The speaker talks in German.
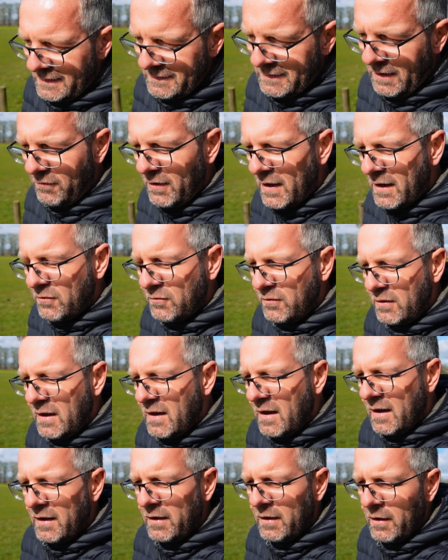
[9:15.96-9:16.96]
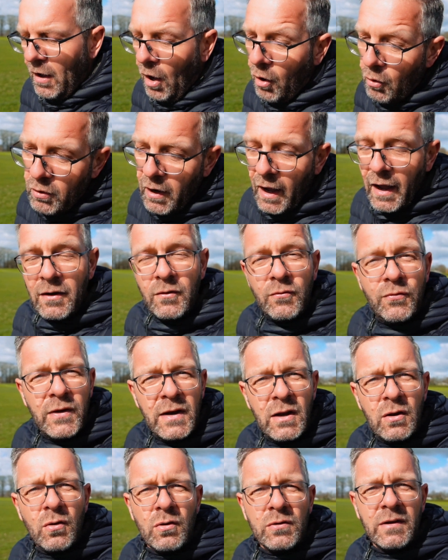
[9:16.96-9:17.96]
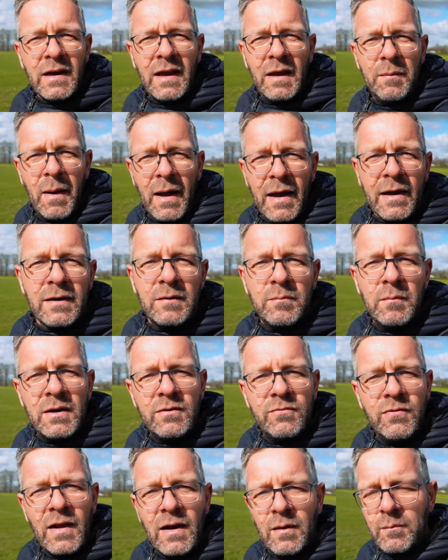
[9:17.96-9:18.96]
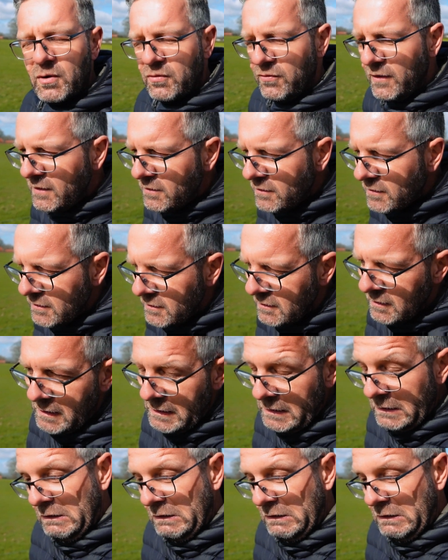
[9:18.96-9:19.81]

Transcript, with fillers: Da werden wir auch ein Videodreh machen mit Willem Quinten.